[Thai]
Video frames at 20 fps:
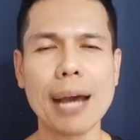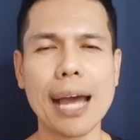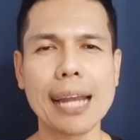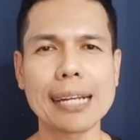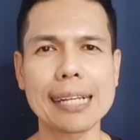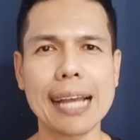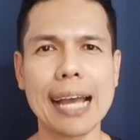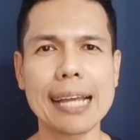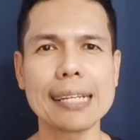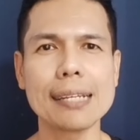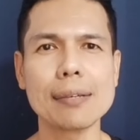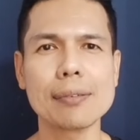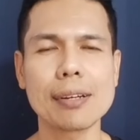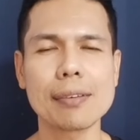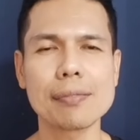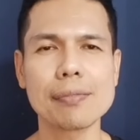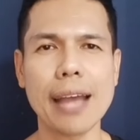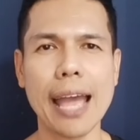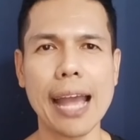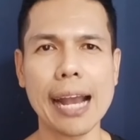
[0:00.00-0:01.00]
ริมาณการดื่ม
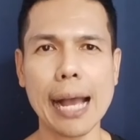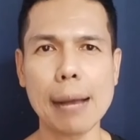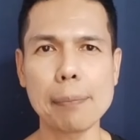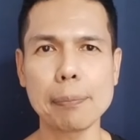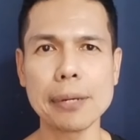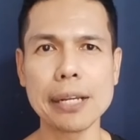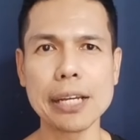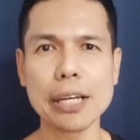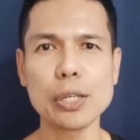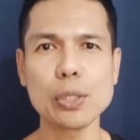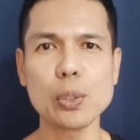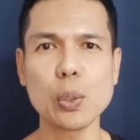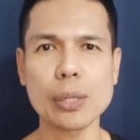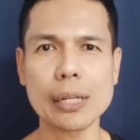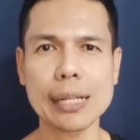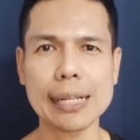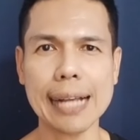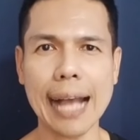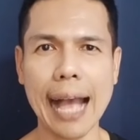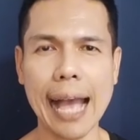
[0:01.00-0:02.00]
กาแฟครับหรือหยุด
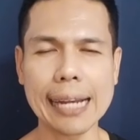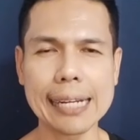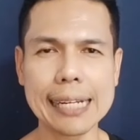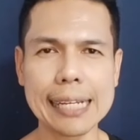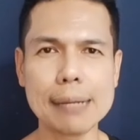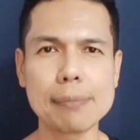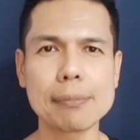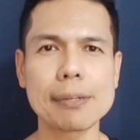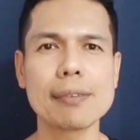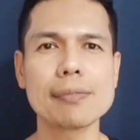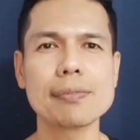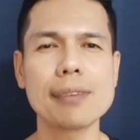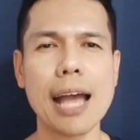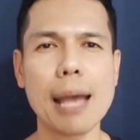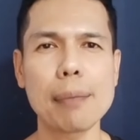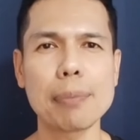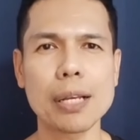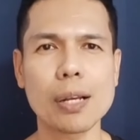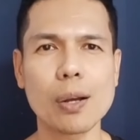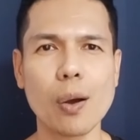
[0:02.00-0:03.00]
การดื่มกาแฟ
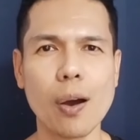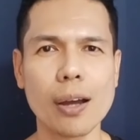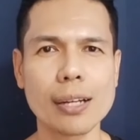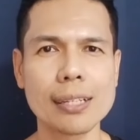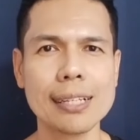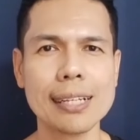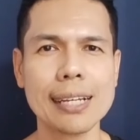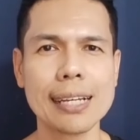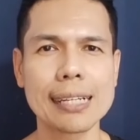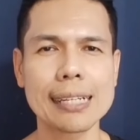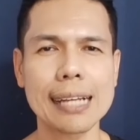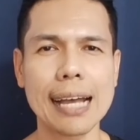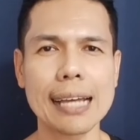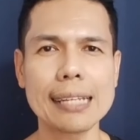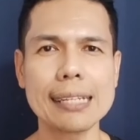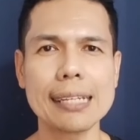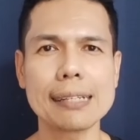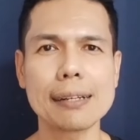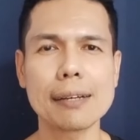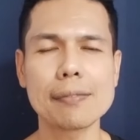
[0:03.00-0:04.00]
ไปก่อน กา
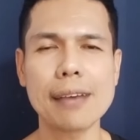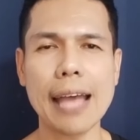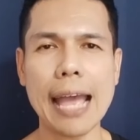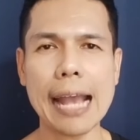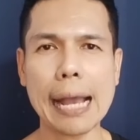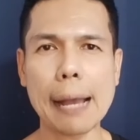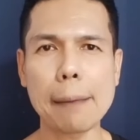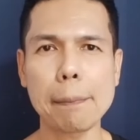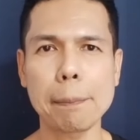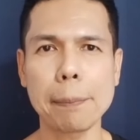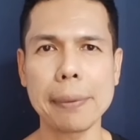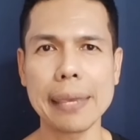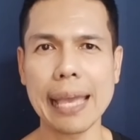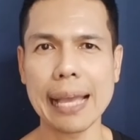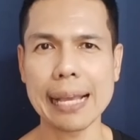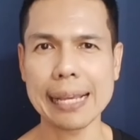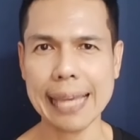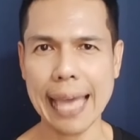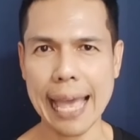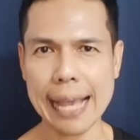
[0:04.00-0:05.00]
รดื่มกาแฟครับเพี
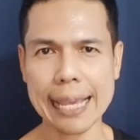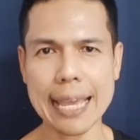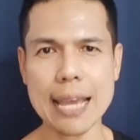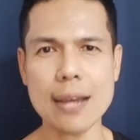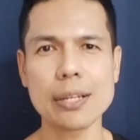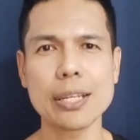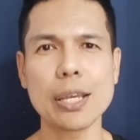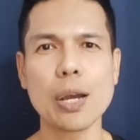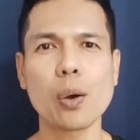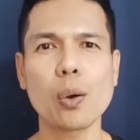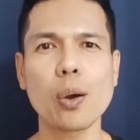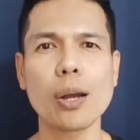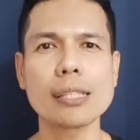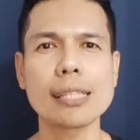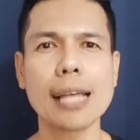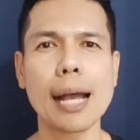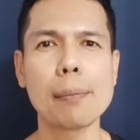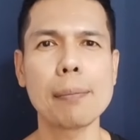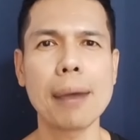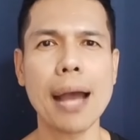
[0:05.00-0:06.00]
ยงแค่แก้วเดียวก็
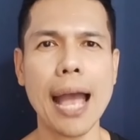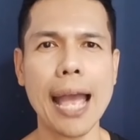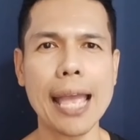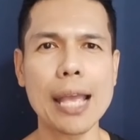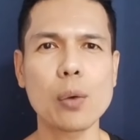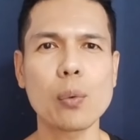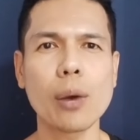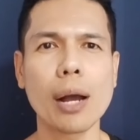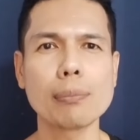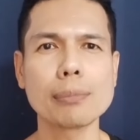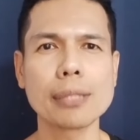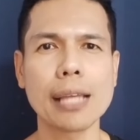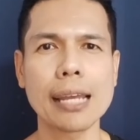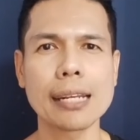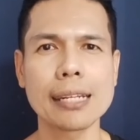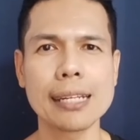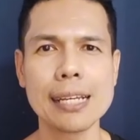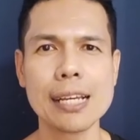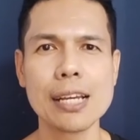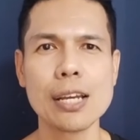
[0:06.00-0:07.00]
ทำให้ความดั
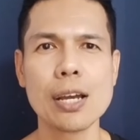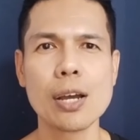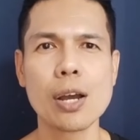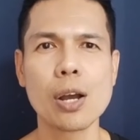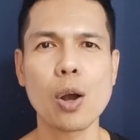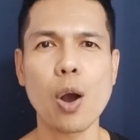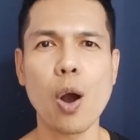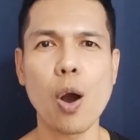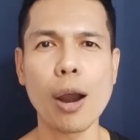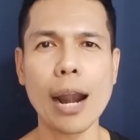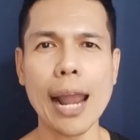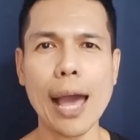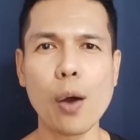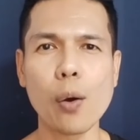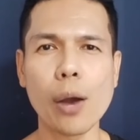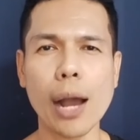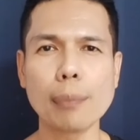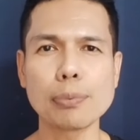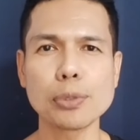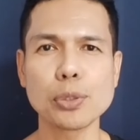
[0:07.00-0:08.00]
นของเรา
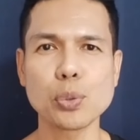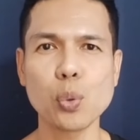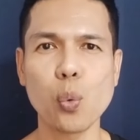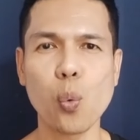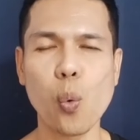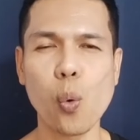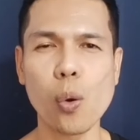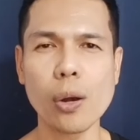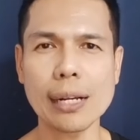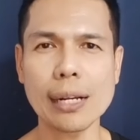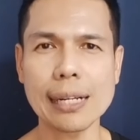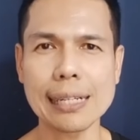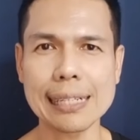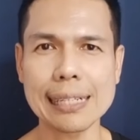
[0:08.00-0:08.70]
ครับสูง